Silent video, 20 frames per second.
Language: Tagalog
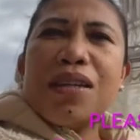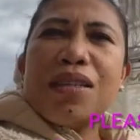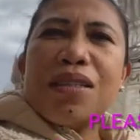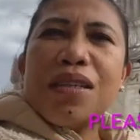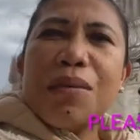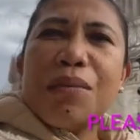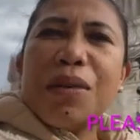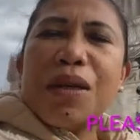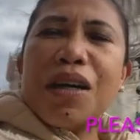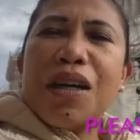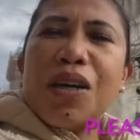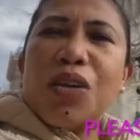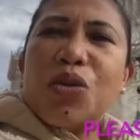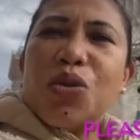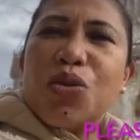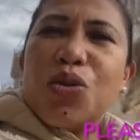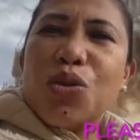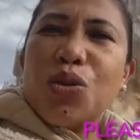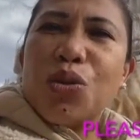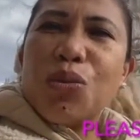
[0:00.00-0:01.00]
sa mga
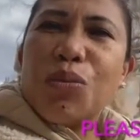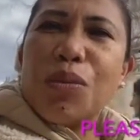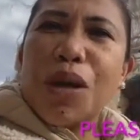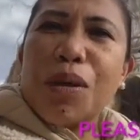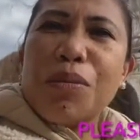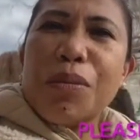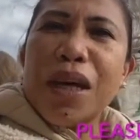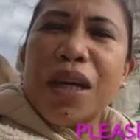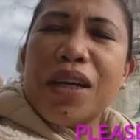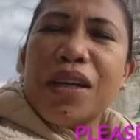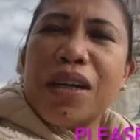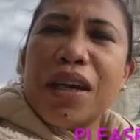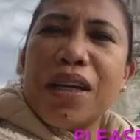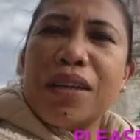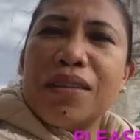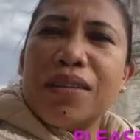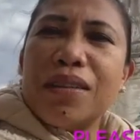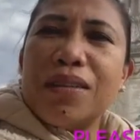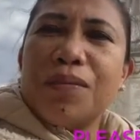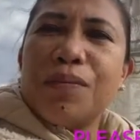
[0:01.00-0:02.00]
gustong
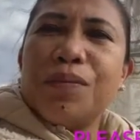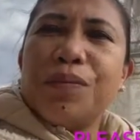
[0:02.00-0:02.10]
mag-migrate.